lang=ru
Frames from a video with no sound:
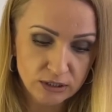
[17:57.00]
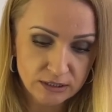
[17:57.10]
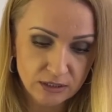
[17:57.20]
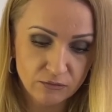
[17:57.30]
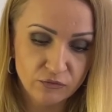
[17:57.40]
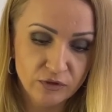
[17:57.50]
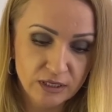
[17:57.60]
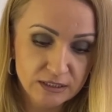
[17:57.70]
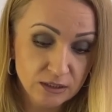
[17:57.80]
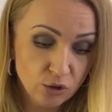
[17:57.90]
оценим в
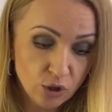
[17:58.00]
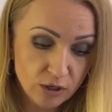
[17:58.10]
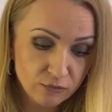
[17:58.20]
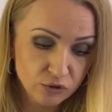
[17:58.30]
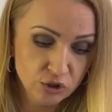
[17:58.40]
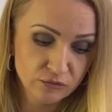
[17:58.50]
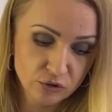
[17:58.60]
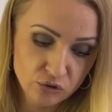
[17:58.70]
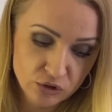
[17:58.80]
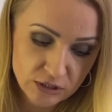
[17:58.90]
12 долларов, учитывая,
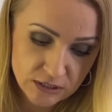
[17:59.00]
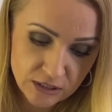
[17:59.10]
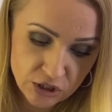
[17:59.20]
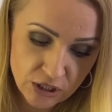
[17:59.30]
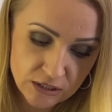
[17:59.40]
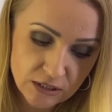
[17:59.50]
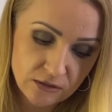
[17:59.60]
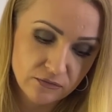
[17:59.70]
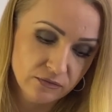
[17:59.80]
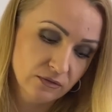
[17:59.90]
что здесь нет
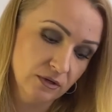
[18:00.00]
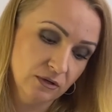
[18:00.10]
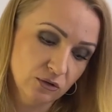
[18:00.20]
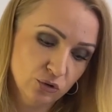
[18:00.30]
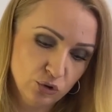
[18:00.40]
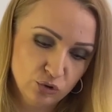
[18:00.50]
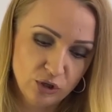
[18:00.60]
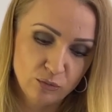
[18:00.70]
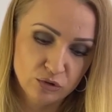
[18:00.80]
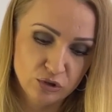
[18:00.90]
часиков. Ну,
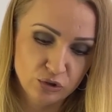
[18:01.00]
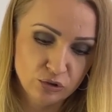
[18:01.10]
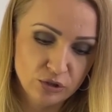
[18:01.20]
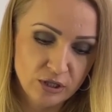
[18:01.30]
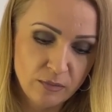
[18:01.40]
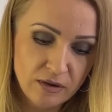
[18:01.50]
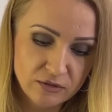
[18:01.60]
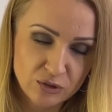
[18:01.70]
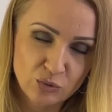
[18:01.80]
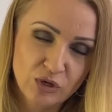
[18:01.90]
сюда можно что-то
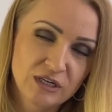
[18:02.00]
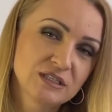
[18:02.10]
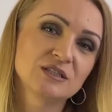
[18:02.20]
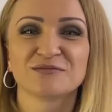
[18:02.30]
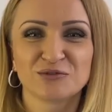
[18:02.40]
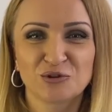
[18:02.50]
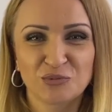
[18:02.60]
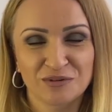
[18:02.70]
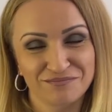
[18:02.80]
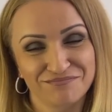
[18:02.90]
добавить и украсить в
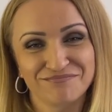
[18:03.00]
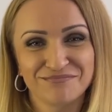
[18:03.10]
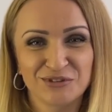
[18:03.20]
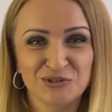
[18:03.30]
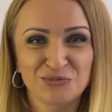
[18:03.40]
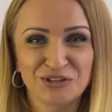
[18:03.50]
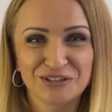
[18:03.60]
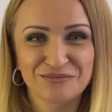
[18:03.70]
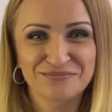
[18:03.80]
доме. Почему okay. нет?